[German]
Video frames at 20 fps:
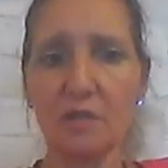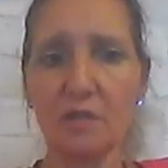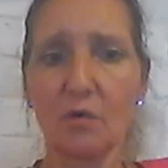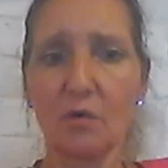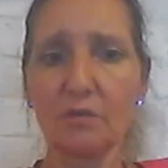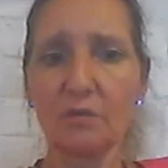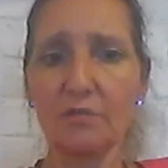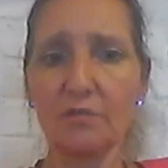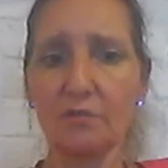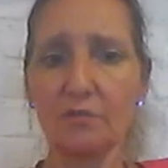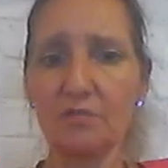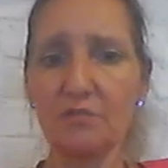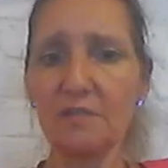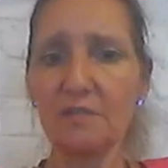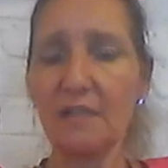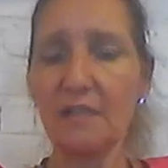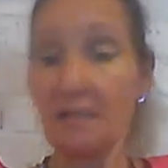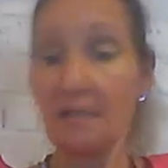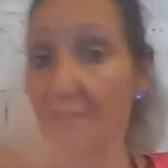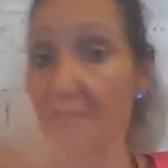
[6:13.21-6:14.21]
und die von
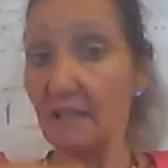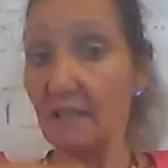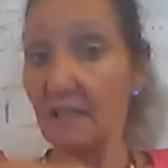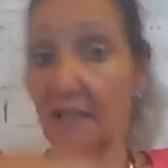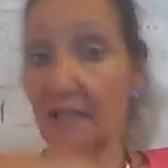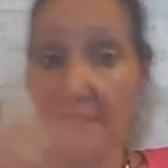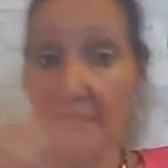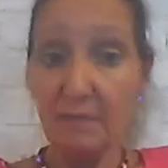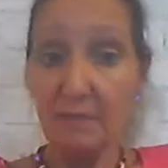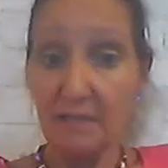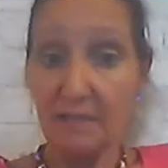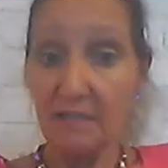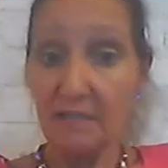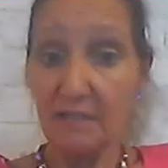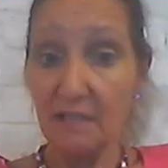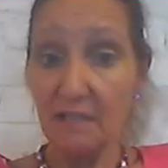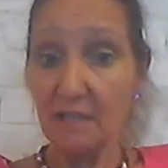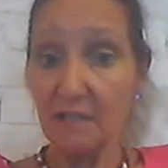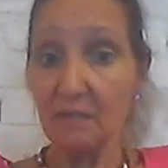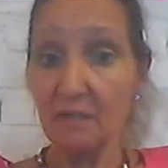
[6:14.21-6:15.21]
vielen entweder
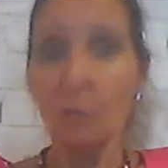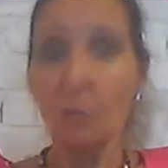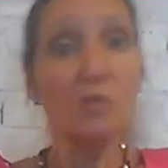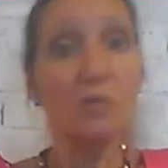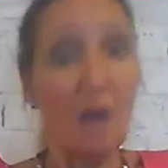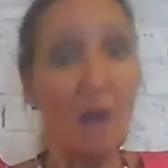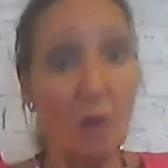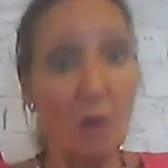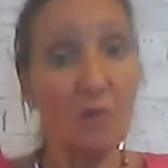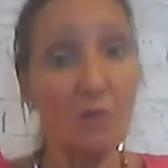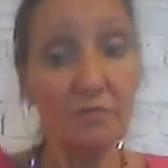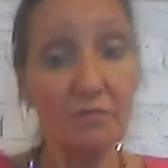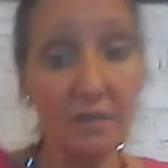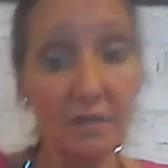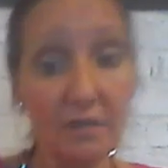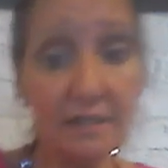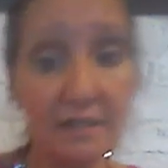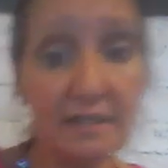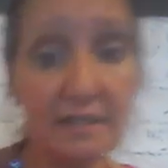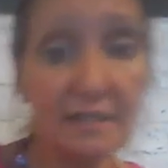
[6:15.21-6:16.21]
imitiert oder auch
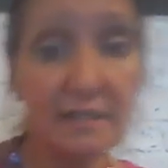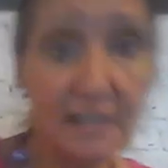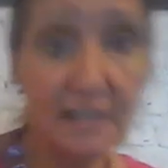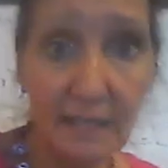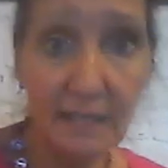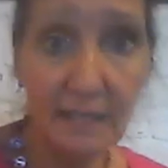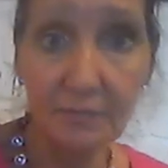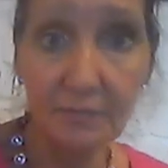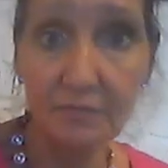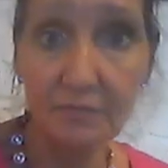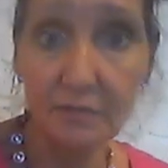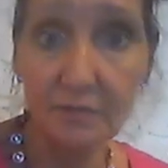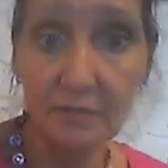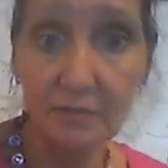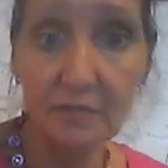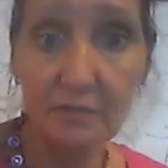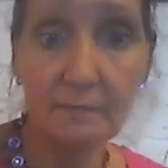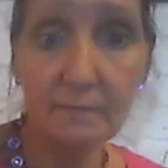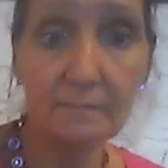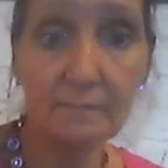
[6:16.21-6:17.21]
wirklich gelebt wird.